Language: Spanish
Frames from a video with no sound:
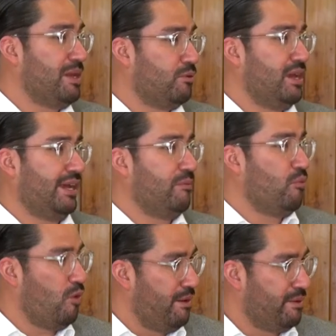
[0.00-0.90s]
película que
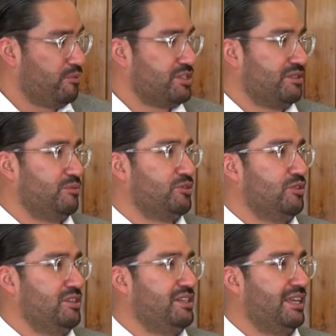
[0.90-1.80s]
mueve muchas
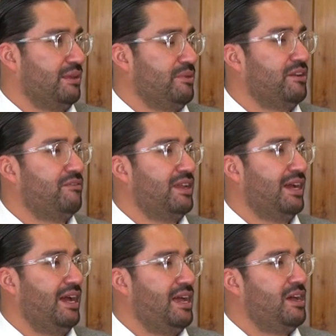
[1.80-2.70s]
emociones y que también
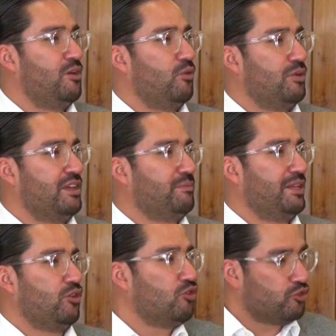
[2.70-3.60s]
refleja un
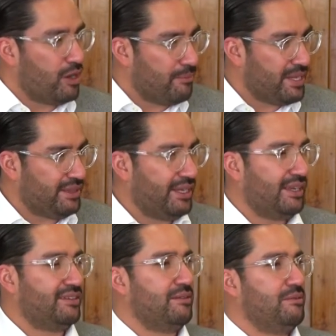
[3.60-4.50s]
aspecto no solamente
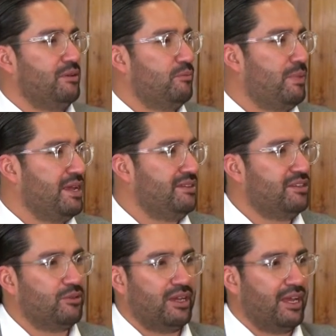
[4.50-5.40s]
que se vive en un país,
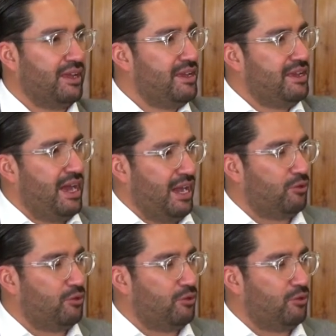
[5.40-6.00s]
sino que ha